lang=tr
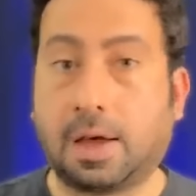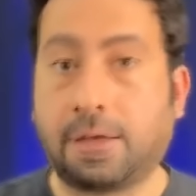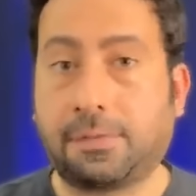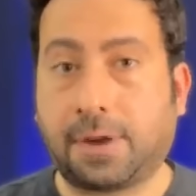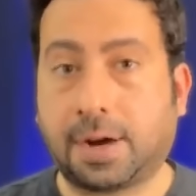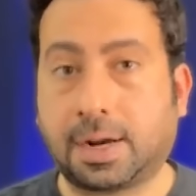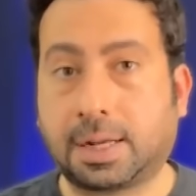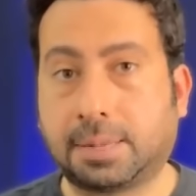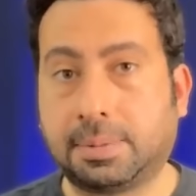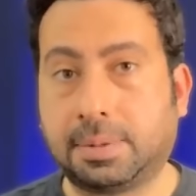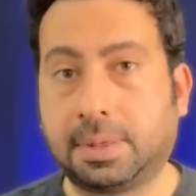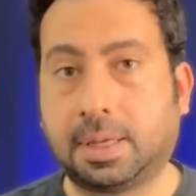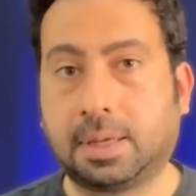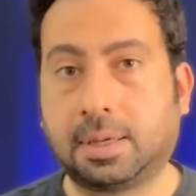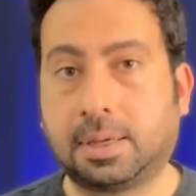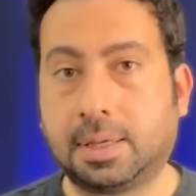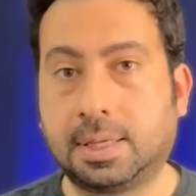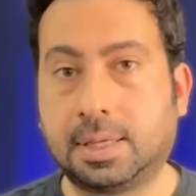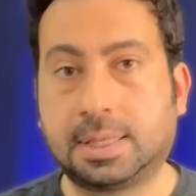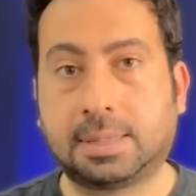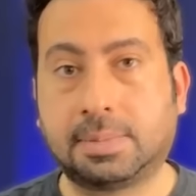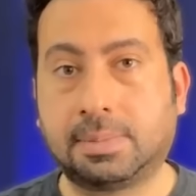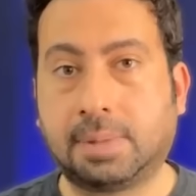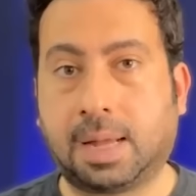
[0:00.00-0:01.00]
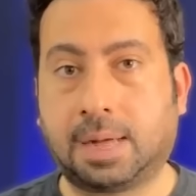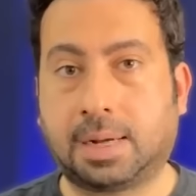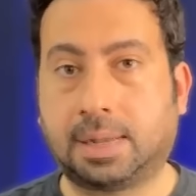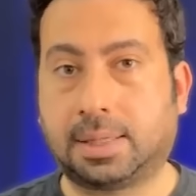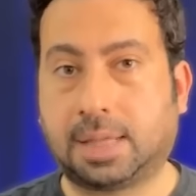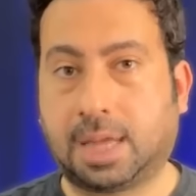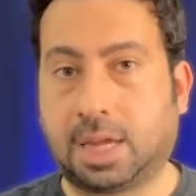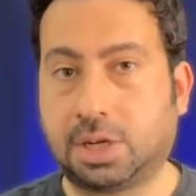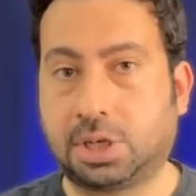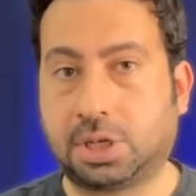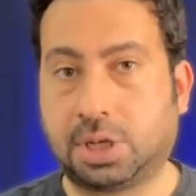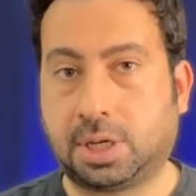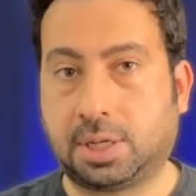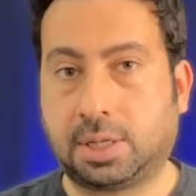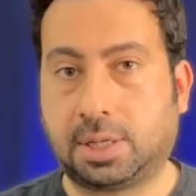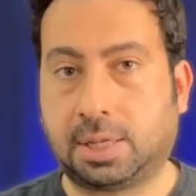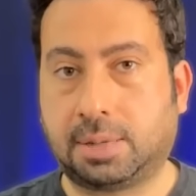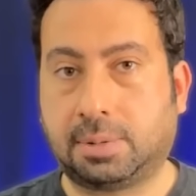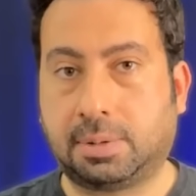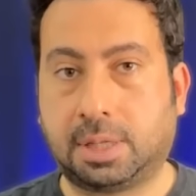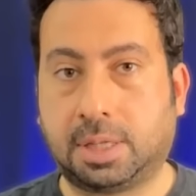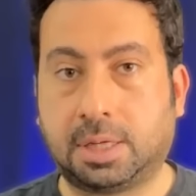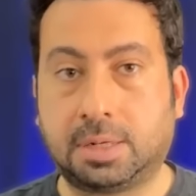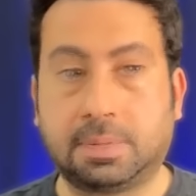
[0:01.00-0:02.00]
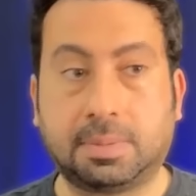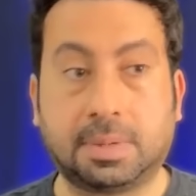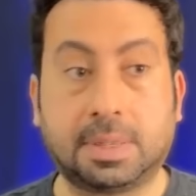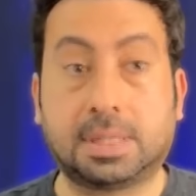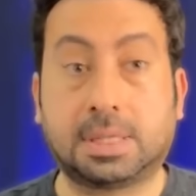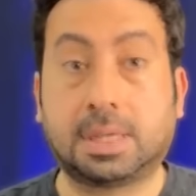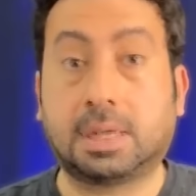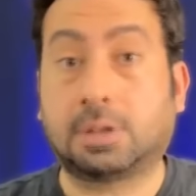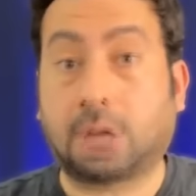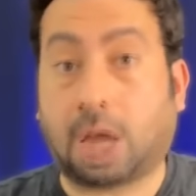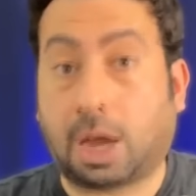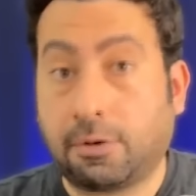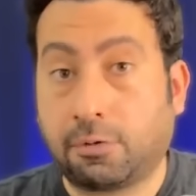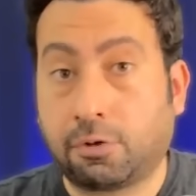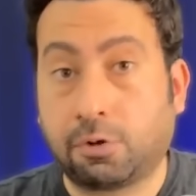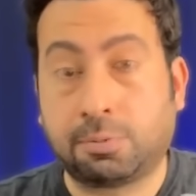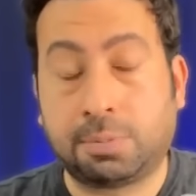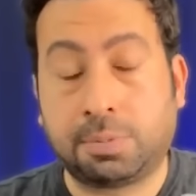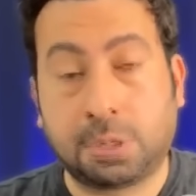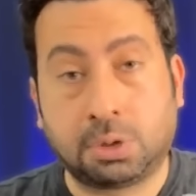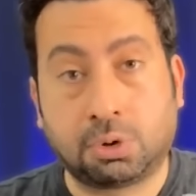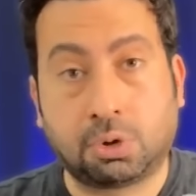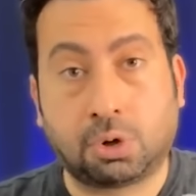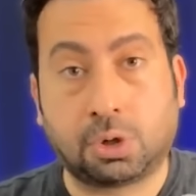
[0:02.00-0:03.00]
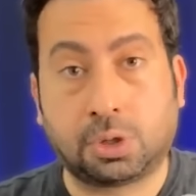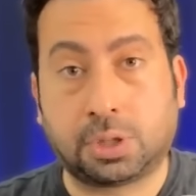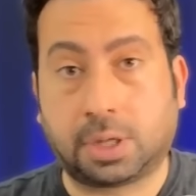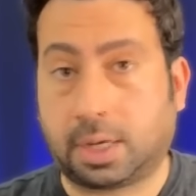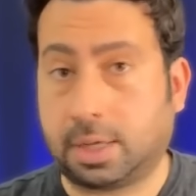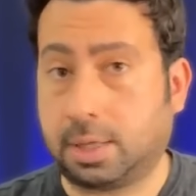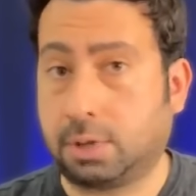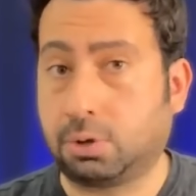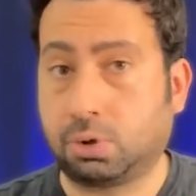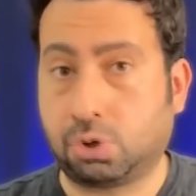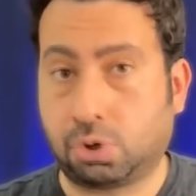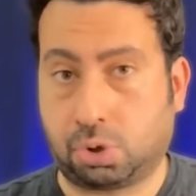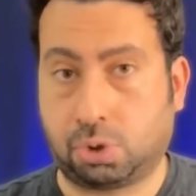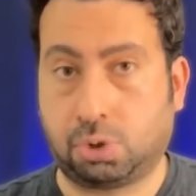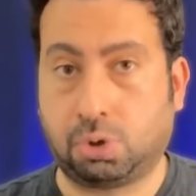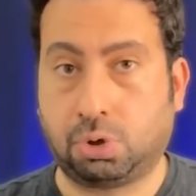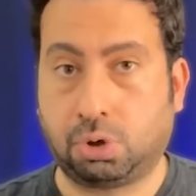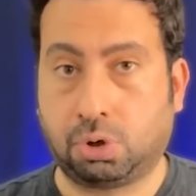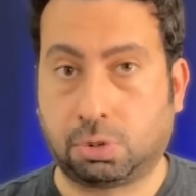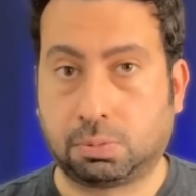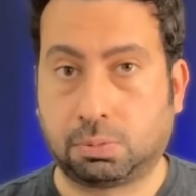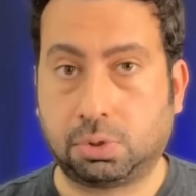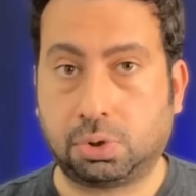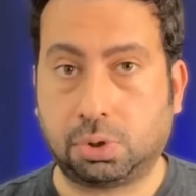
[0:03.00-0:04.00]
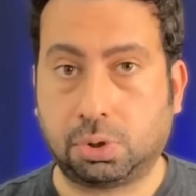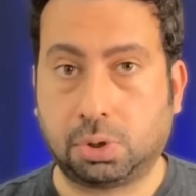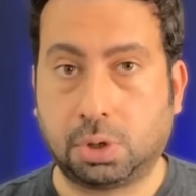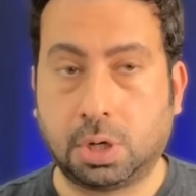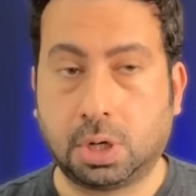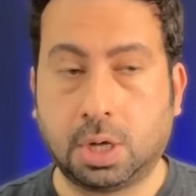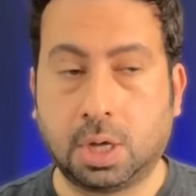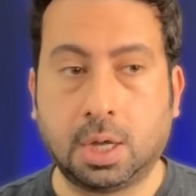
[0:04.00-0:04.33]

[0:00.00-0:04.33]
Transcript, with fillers: farklı bir isimlerle tercih edilebilir. Mesela Tayfur Bingöl dahi düşünülüyormuş.